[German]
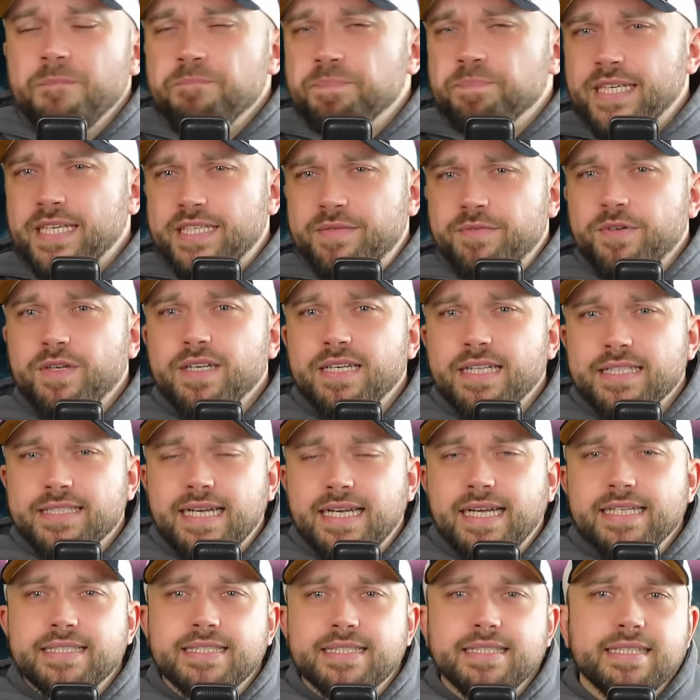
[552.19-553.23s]
Das würde das
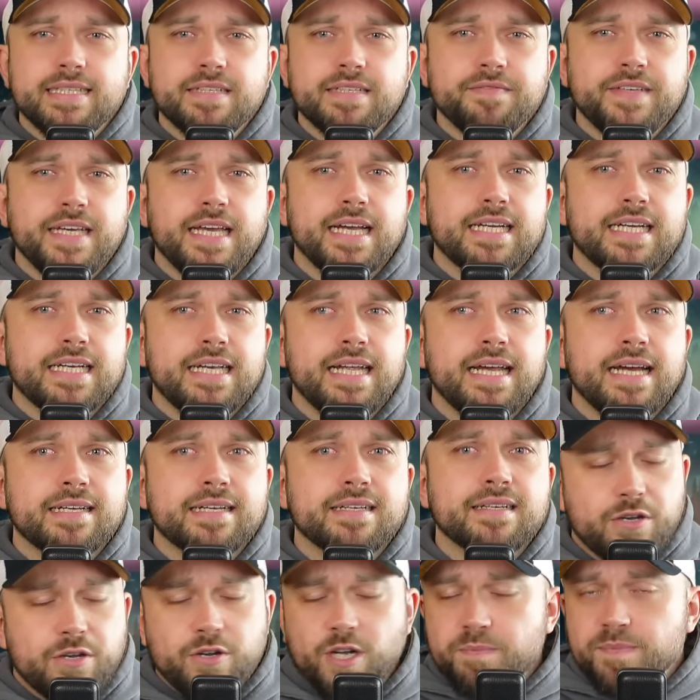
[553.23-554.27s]
Ganze irgendwie erklären.
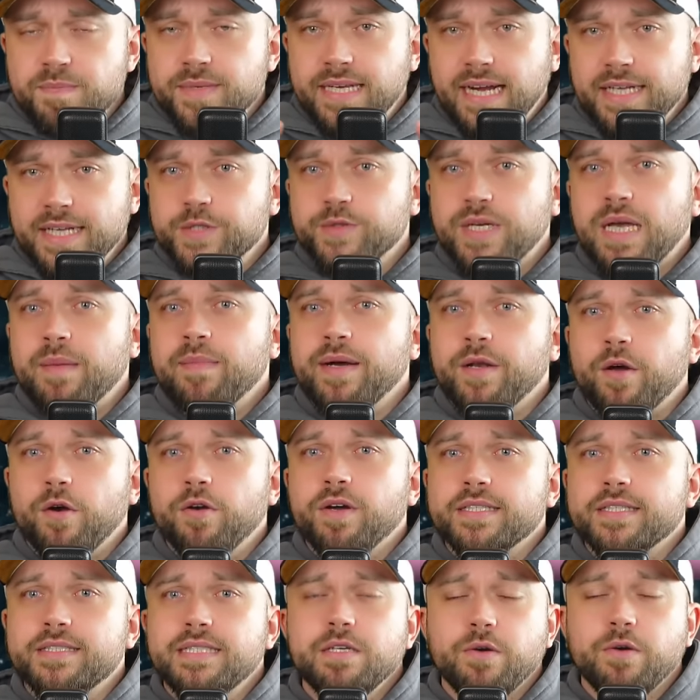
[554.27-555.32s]
Ihr könnt mir dazu gerne mal
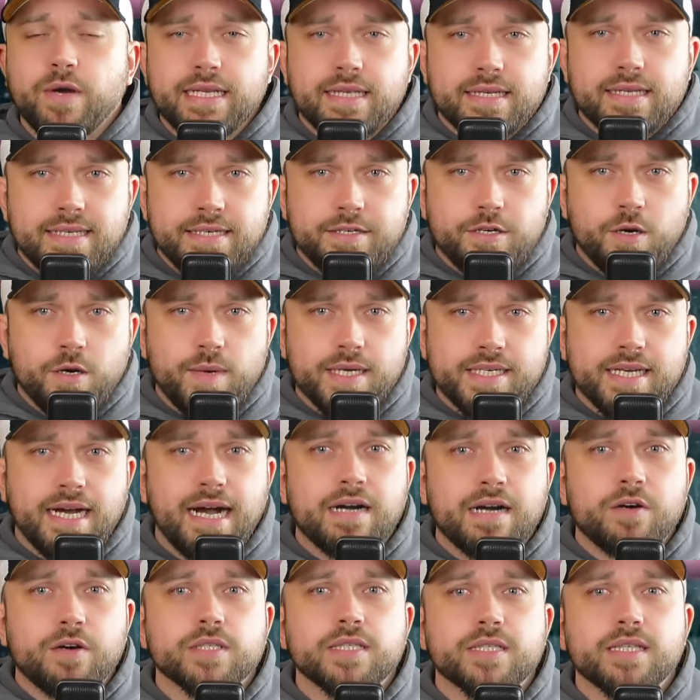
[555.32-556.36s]
eure Theorien in die
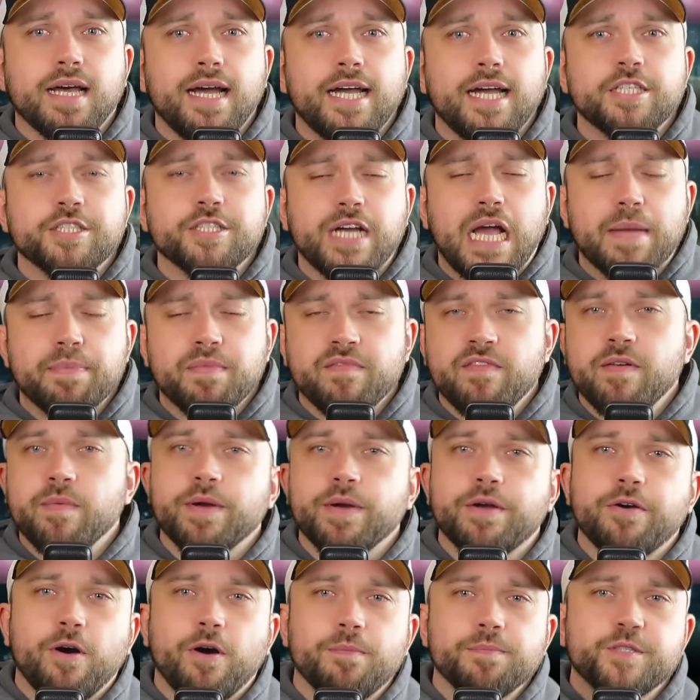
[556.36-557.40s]
Kommentare unten reinschreiben. Wir
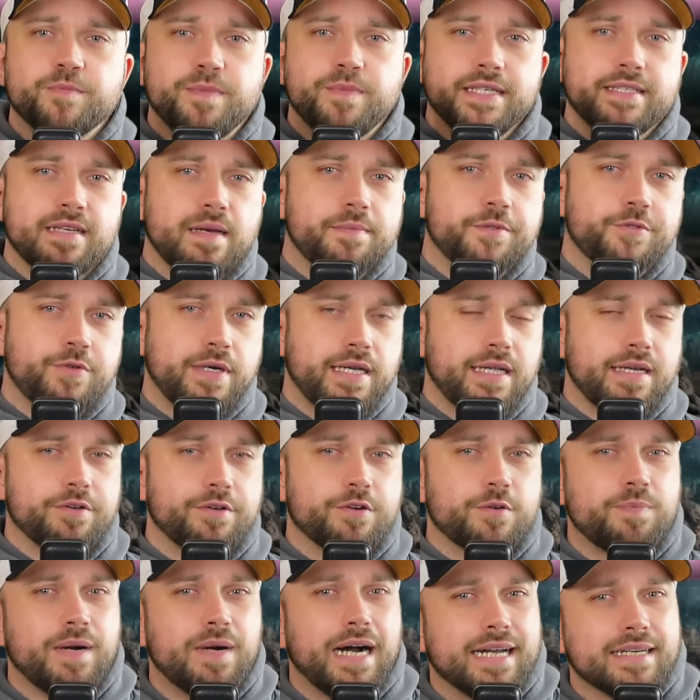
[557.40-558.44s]
bekommen später im Trailer noch
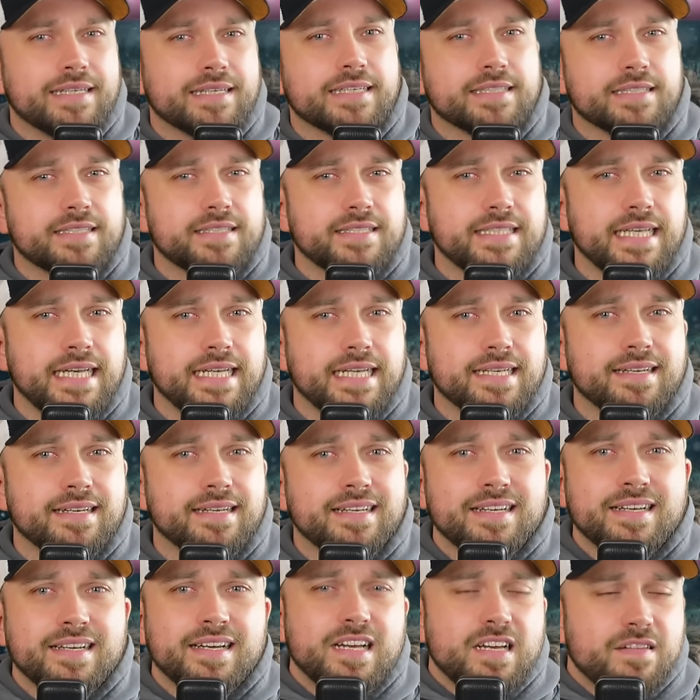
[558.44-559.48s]
ein paar andere Szenen
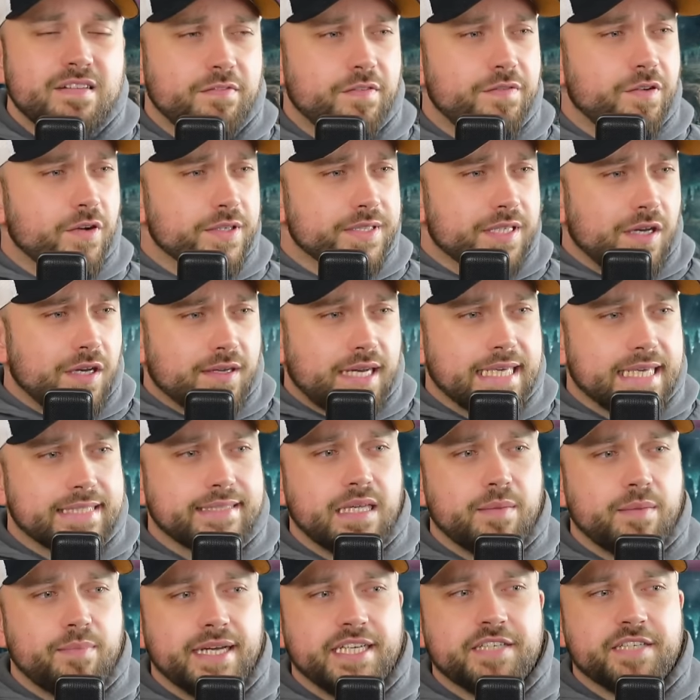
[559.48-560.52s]
wo wir uns auch
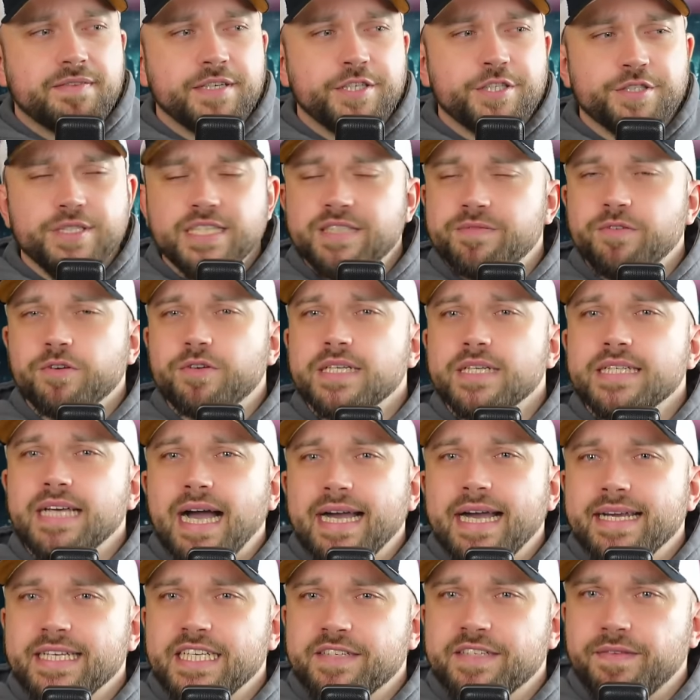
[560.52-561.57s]
gestern bei Twitch nicht wirklich
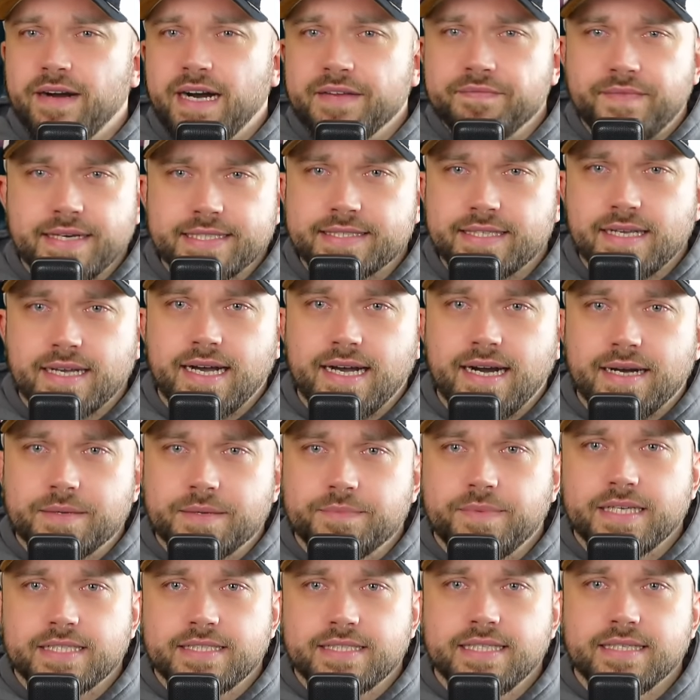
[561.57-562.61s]
einig waren, was da gerade
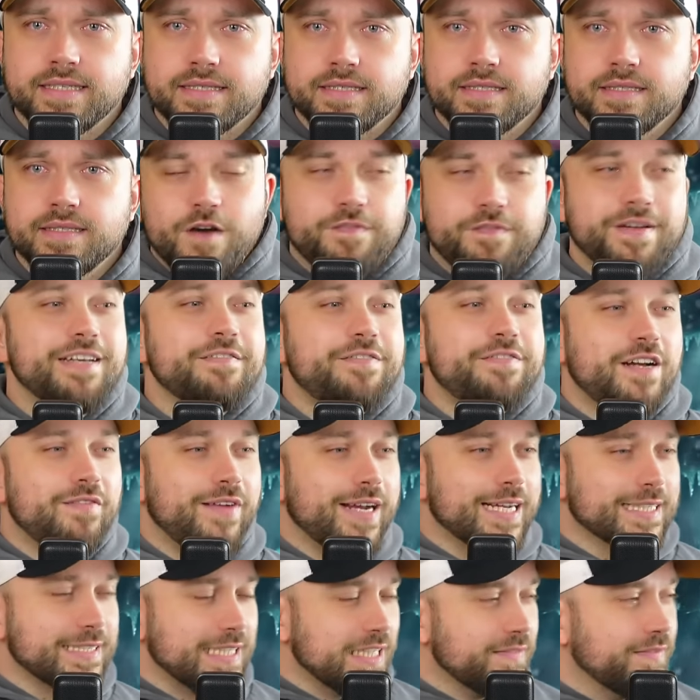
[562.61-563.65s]
passiert. Auf jeden Fall
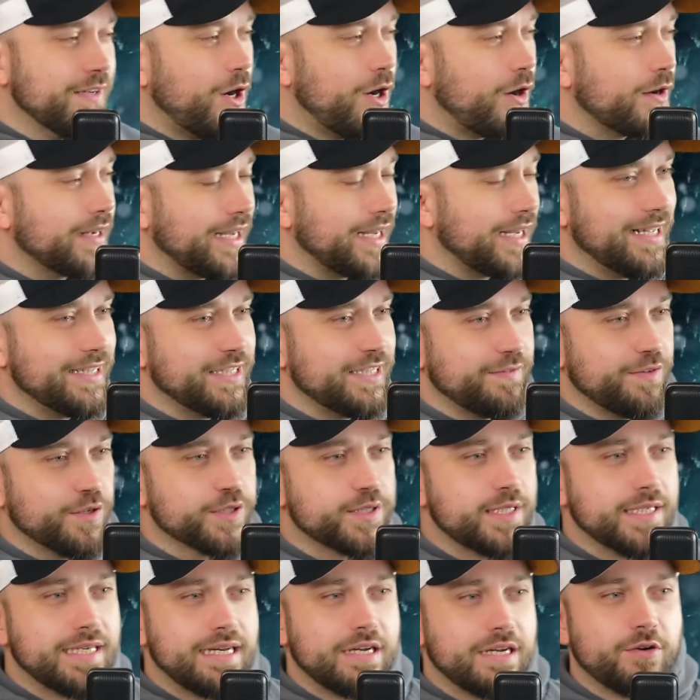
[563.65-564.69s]
war das irgendwie auch ein relativ
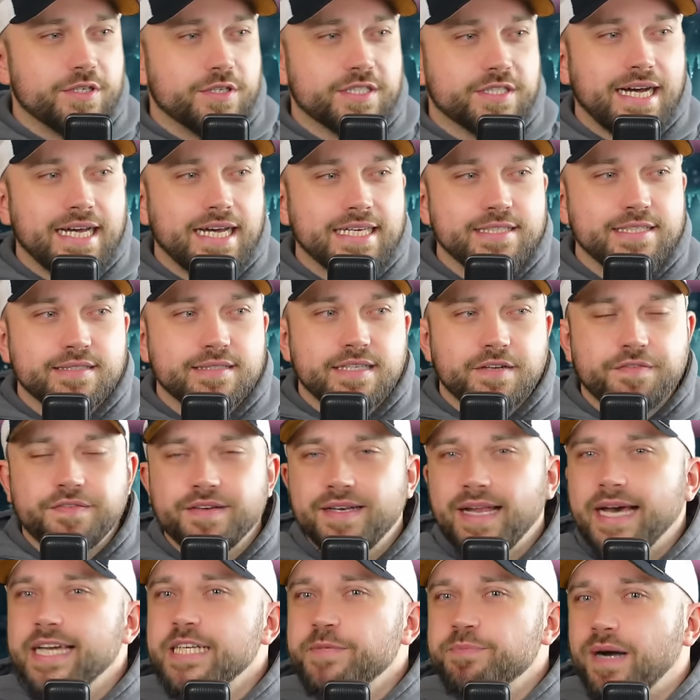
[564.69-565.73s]
lustiger Kontrast, der
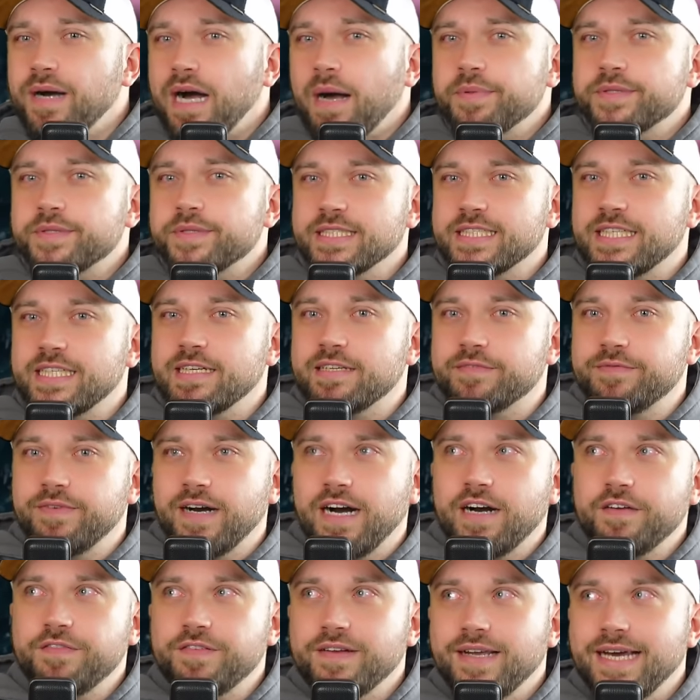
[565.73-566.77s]
vielleicht beabsichtigt
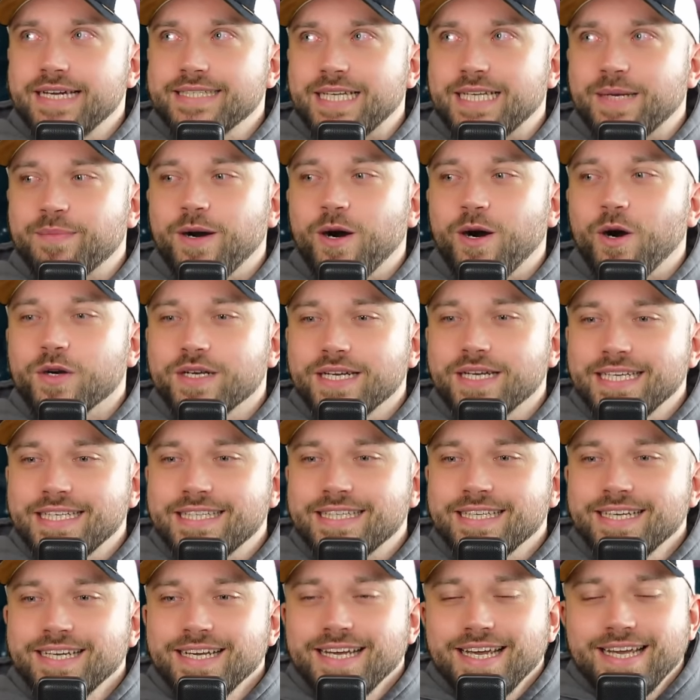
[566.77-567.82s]
war, vielleicht aber auch
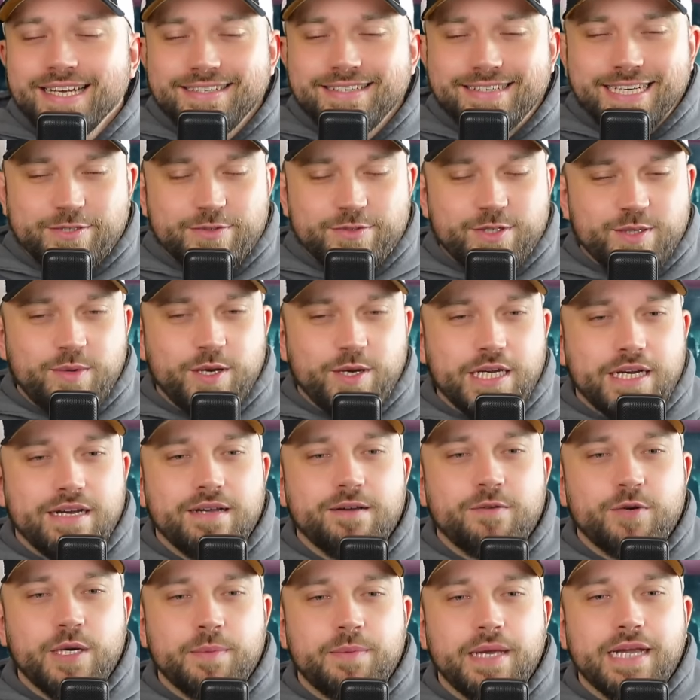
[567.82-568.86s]
nicht, dass Rebecca, äh,
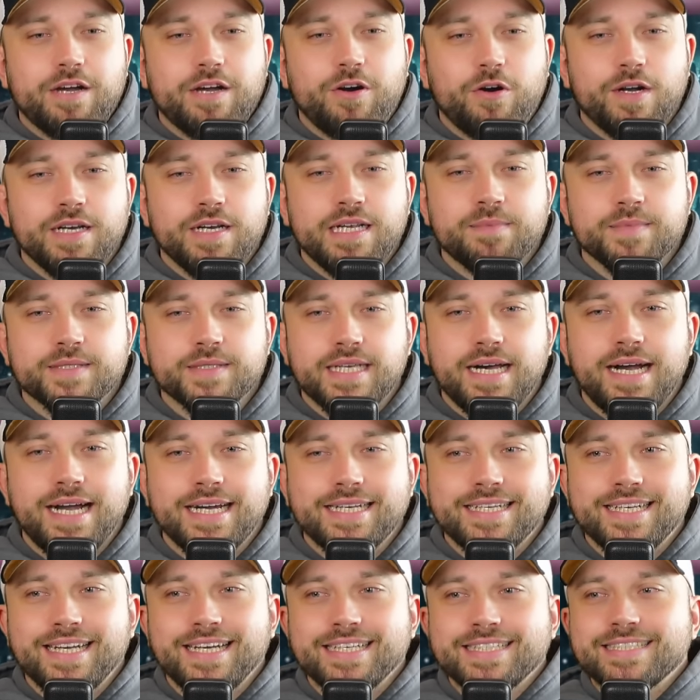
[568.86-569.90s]
Rebecca Hall eben
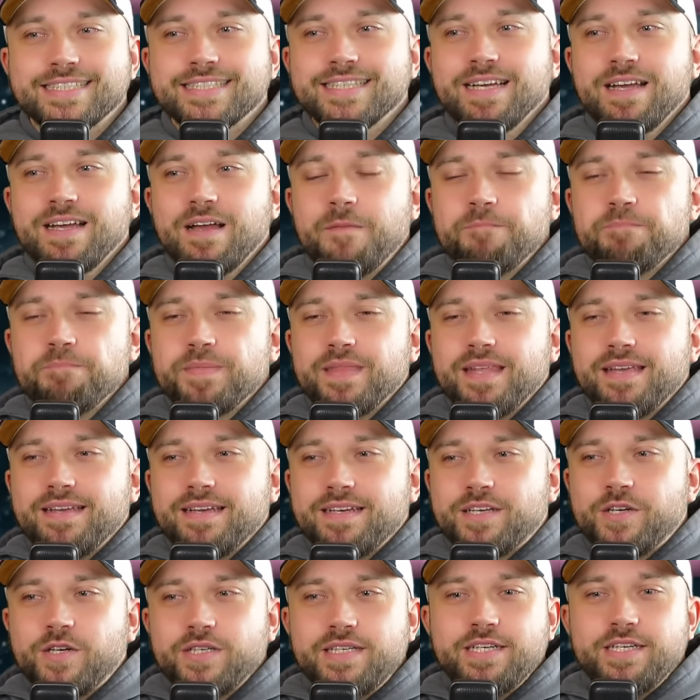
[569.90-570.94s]
sagt, dass
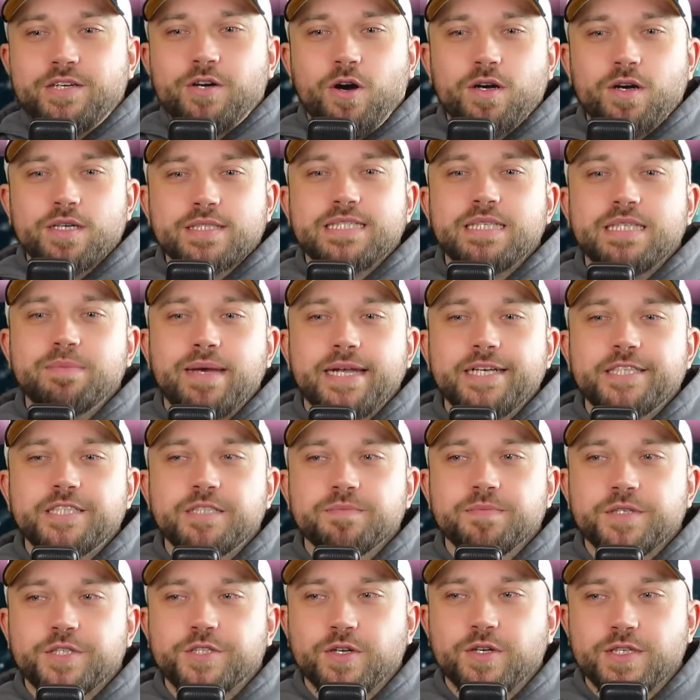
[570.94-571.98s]
die Kongs die
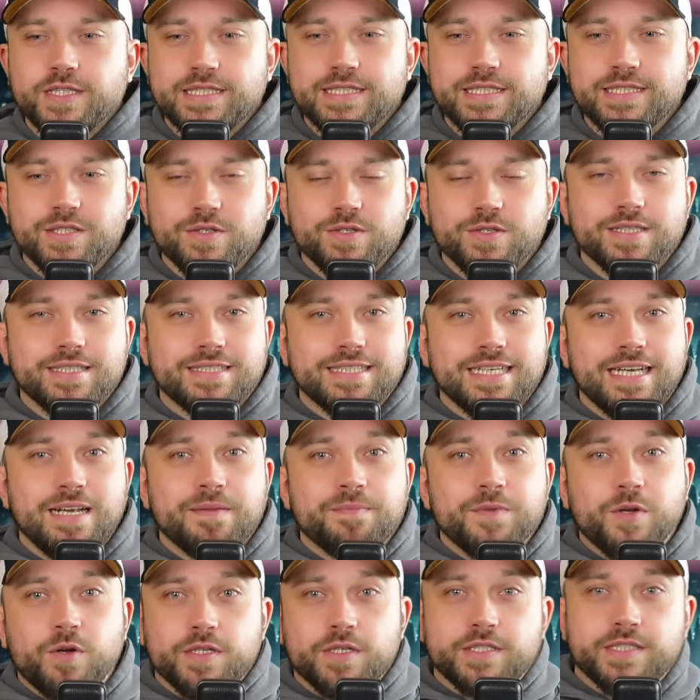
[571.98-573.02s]
Menschen beschützen und
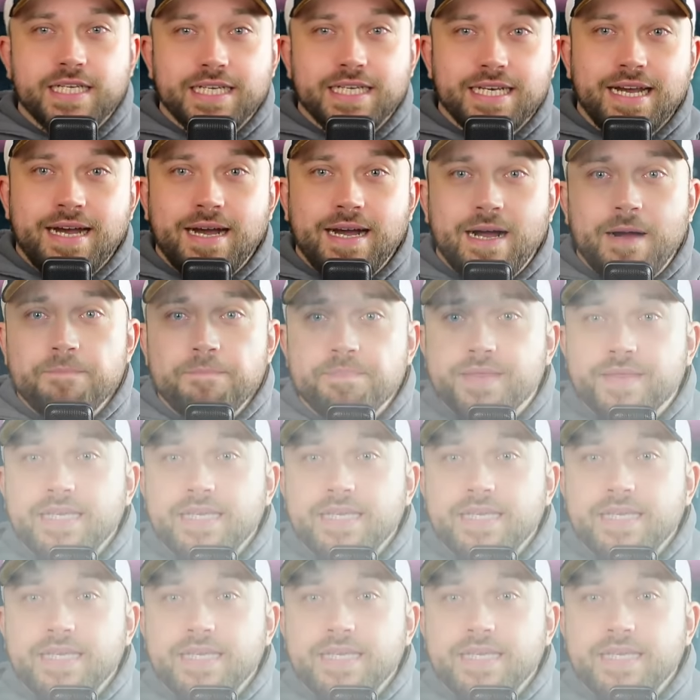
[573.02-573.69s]
eben Godzilla